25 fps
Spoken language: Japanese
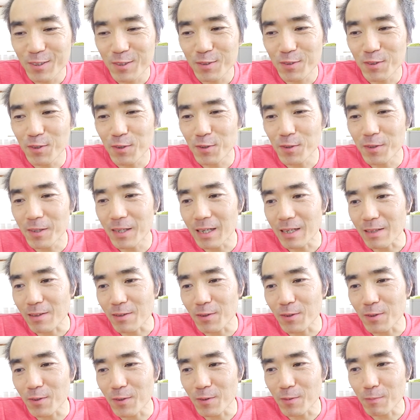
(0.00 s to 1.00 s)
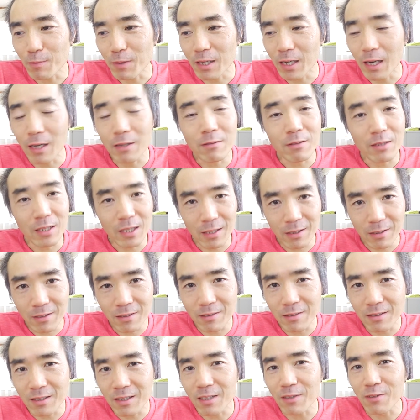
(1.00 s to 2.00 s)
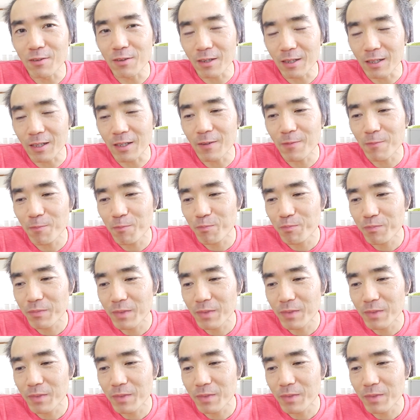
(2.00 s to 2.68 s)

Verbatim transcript: を、あの、まあ、確認するっていうのかな。